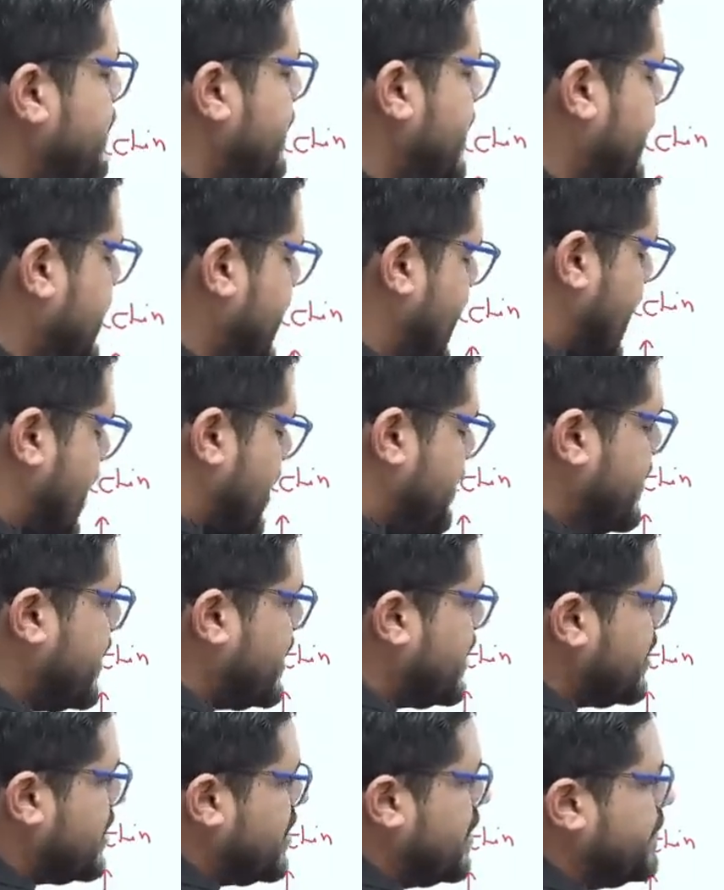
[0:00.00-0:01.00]
में यहां
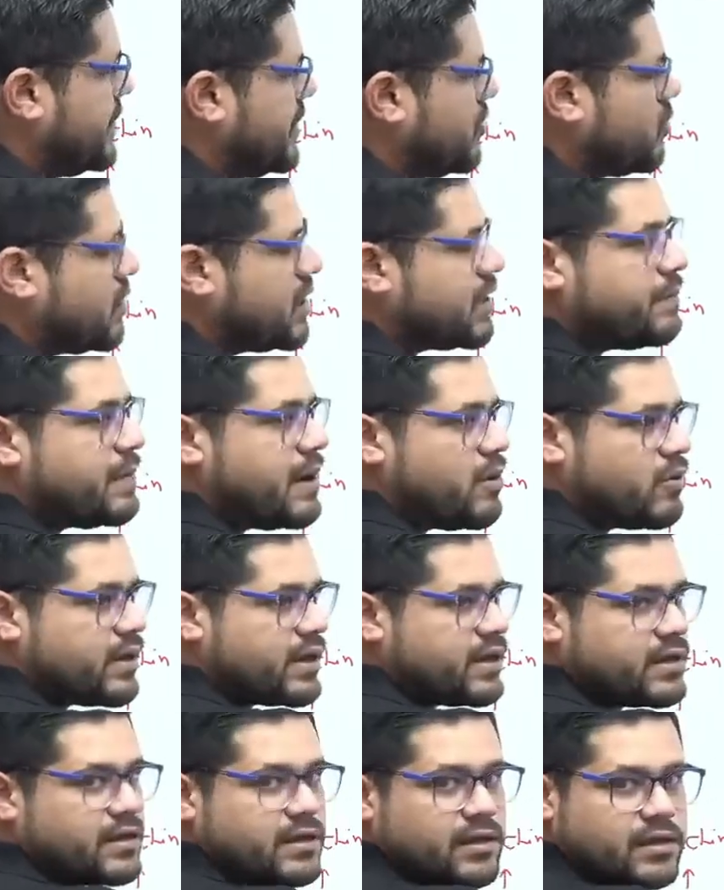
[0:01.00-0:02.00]
पर कपिल को रख
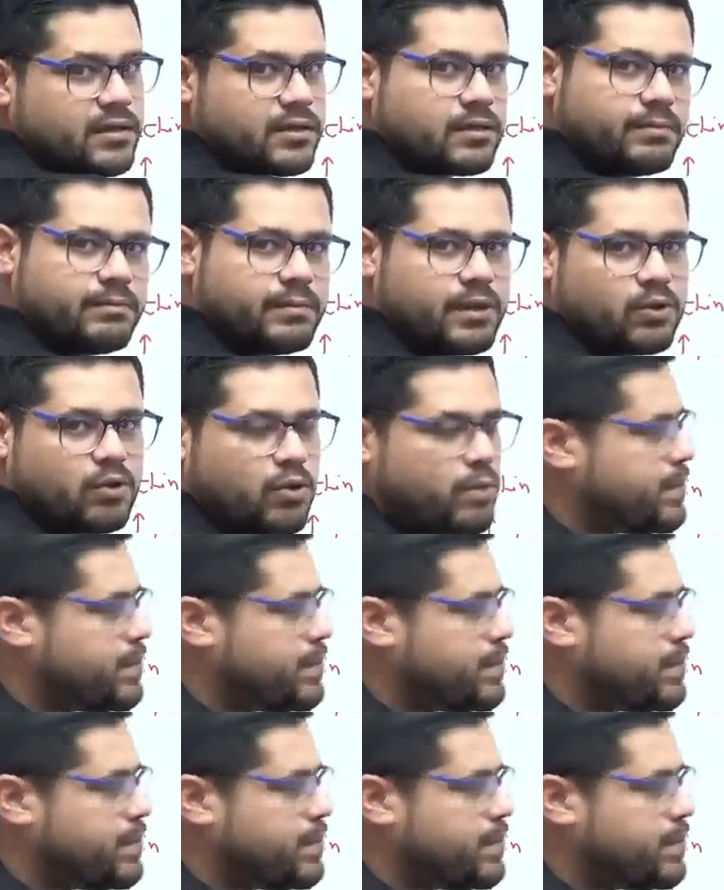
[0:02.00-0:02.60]
पाओगे बिल्कुल